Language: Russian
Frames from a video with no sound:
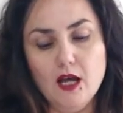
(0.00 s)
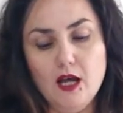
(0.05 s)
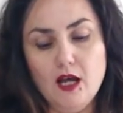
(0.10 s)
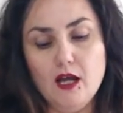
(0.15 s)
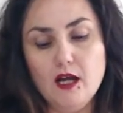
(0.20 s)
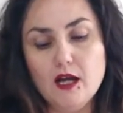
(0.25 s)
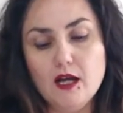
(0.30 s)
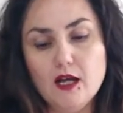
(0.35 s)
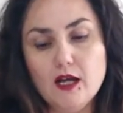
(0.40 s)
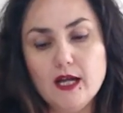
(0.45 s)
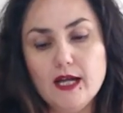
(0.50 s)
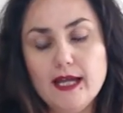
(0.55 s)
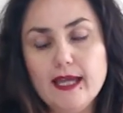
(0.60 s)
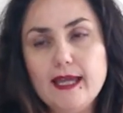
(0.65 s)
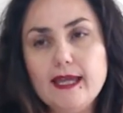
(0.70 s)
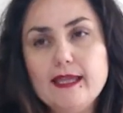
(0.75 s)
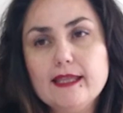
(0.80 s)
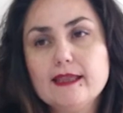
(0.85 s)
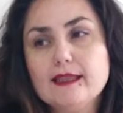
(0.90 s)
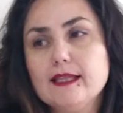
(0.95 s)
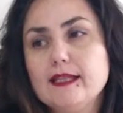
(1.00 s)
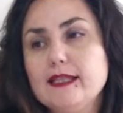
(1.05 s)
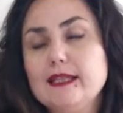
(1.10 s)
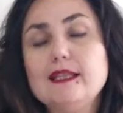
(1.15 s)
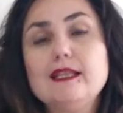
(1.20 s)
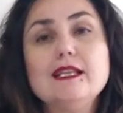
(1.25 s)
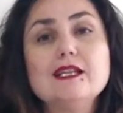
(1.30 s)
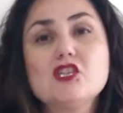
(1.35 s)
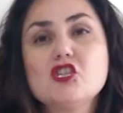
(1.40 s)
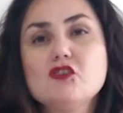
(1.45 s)
А, это и
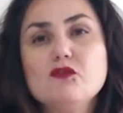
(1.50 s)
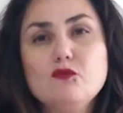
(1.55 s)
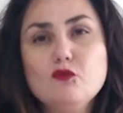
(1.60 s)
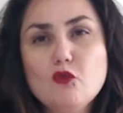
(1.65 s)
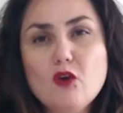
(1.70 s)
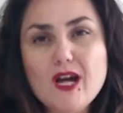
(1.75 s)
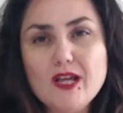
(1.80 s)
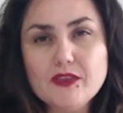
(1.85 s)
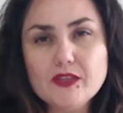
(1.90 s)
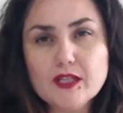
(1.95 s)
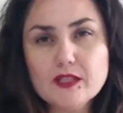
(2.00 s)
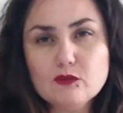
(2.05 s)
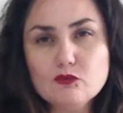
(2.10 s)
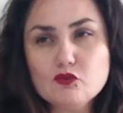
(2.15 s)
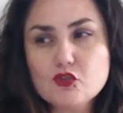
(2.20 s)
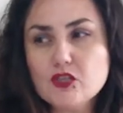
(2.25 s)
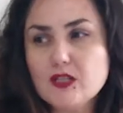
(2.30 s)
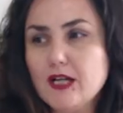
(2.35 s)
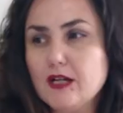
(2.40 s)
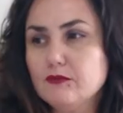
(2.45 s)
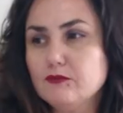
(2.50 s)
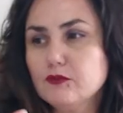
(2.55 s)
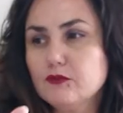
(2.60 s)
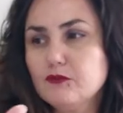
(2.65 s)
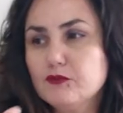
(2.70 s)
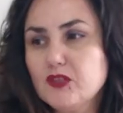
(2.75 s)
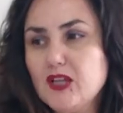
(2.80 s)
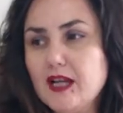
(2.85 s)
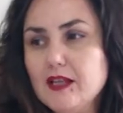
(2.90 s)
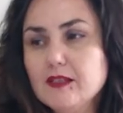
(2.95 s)
для чего она нужна. Вот
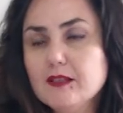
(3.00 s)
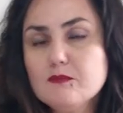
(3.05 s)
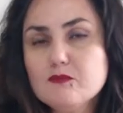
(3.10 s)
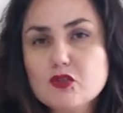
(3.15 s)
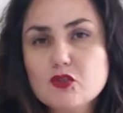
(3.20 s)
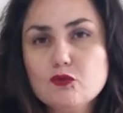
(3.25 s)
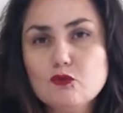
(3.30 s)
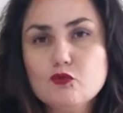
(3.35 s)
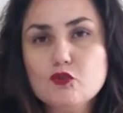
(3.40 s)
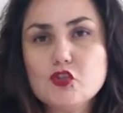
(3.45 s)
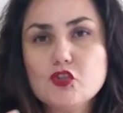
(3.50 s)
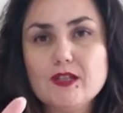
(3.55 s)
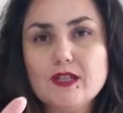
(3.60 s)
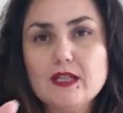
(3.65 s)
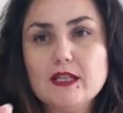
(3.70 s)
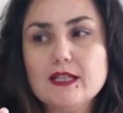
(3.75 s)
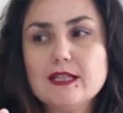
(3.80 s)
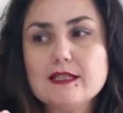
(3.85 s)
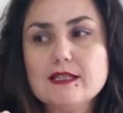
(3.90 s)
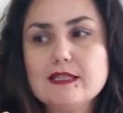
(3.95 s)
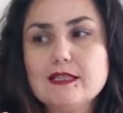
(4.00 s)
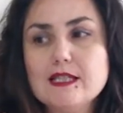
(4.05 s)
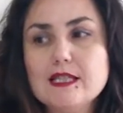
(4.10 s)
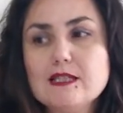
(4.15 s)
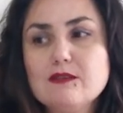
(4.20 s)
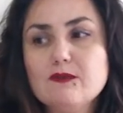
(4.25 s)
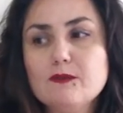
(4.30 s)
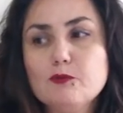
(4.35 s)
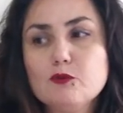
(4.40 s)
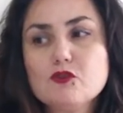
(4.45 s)
в данном случае
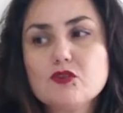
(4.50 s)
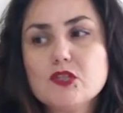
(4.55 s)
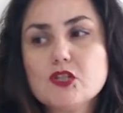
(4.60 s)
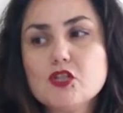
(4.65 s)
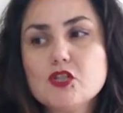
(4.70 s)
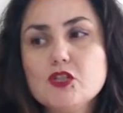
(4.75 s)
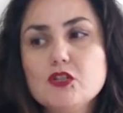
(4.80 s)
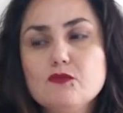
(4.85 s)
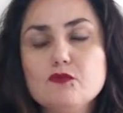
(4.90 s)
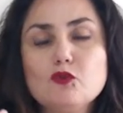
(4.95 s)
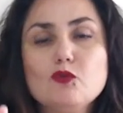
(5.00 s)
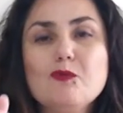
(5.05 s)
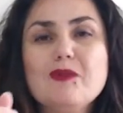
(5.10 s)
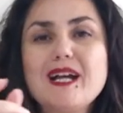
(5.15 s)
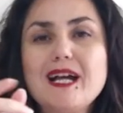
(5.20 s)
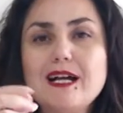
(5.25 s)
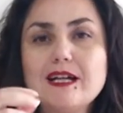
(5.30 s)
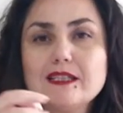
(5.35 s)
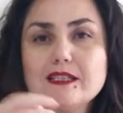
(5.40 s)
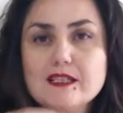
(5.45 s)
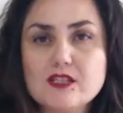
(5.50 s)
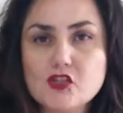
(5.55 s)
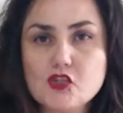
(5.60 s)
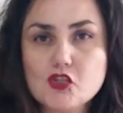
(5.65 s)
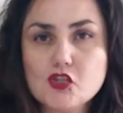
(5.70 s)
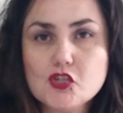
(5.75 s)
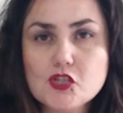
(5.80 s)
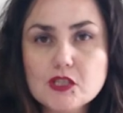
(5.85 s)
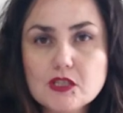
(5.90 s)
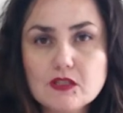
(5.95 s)
здесь вопрос даже не в том, как ты
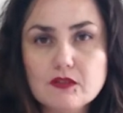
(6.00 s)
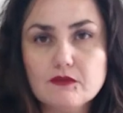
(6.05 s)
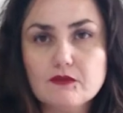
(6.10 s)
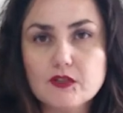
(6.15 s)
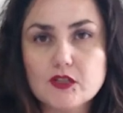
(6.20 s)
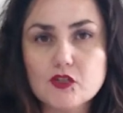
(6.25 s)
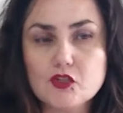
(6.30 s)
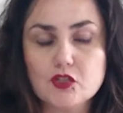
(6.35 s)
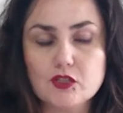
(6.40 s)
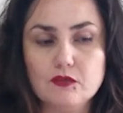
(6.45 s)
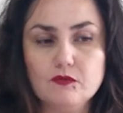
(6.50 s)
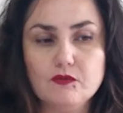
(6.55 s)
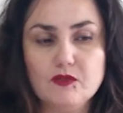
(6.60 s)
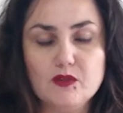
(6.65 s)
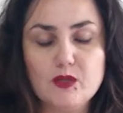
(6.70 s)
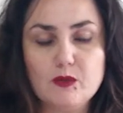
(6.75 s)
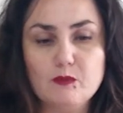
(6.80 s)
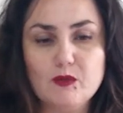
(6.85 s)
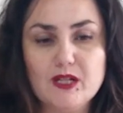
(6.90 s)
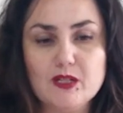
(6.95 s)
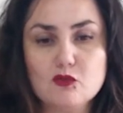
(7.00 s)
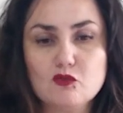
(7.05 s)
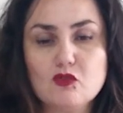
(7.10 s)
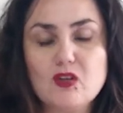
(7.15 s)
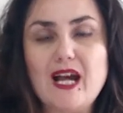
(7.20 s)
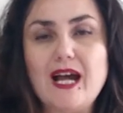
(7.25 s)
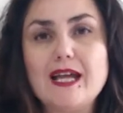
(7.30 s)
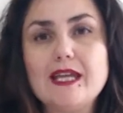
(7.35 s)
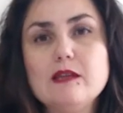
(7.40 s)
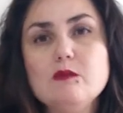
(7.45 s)
считываешь
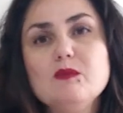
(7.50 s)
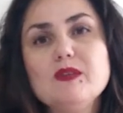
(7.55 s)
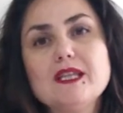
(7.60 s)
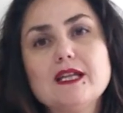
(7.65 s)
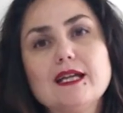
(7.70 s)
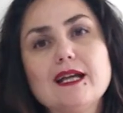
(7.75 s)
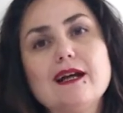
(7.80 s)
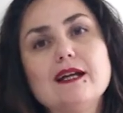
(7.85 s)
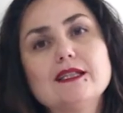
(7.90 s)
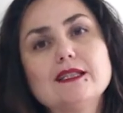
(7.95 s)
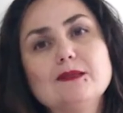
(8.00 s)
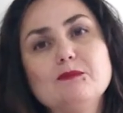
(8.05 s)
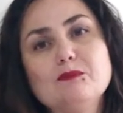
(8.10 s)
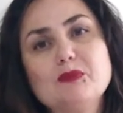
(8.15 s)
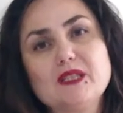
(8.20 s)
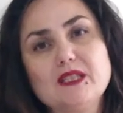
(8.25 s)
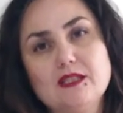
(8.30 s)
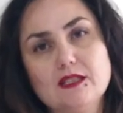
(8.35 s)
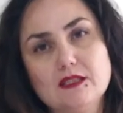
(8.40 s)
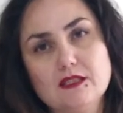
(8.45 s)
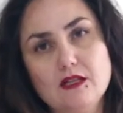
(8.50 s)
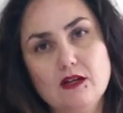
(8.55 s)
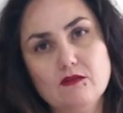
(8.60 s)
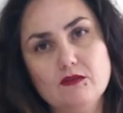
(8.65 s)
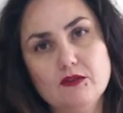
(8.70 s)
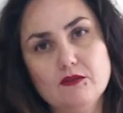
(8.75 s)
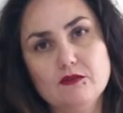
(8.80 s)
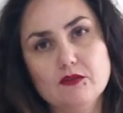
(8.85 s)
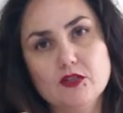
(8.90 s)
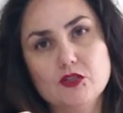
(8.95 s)
информацию, а именно как ты
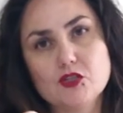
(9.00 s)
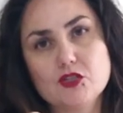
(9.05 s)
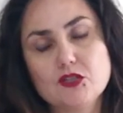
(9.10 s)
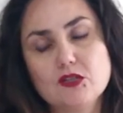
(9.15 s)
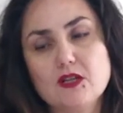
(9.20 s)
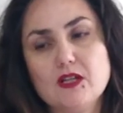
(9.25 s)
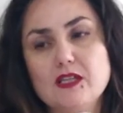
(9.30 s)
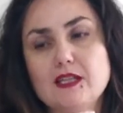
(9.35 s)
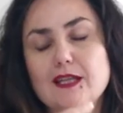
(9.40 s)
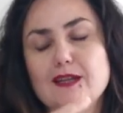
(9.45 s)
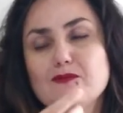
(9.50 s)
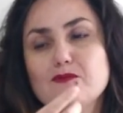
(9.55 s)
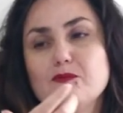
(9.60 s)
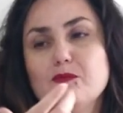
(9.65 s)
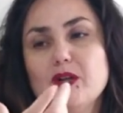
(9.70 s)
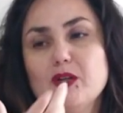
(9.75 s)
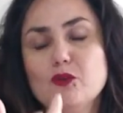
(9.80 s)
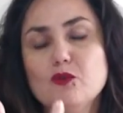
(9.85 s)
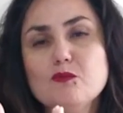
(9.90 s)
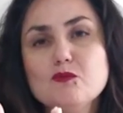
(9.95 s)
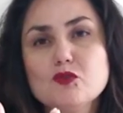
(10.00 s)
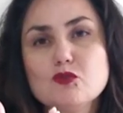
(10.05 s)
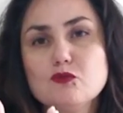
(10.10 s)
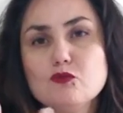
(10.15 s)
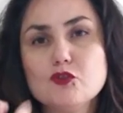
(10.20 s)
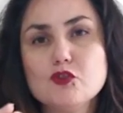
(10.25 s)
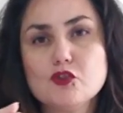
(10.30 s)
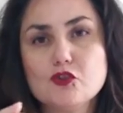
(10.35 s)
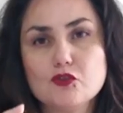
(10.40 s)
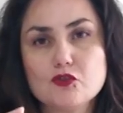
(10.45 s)
подготавливаешься к ней. В моем
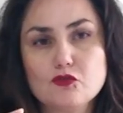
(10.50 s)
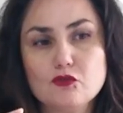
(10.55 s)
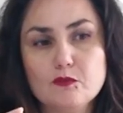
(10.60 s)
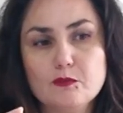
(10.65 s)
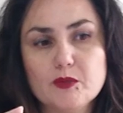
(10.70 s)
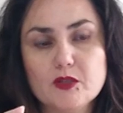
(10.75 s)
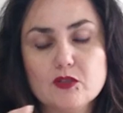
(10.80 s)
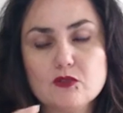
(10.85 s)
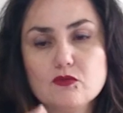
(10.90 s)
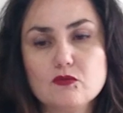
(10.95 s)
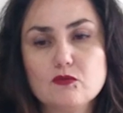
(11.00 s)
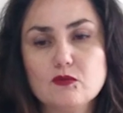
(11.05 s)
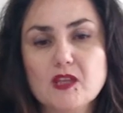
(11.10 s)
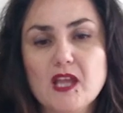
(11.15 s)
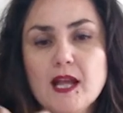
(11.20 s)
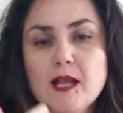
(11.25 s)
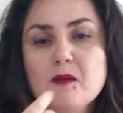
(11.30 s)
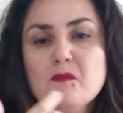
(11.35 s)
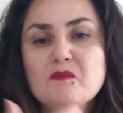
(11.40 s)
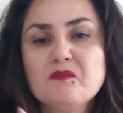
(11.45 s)
случае что происходит?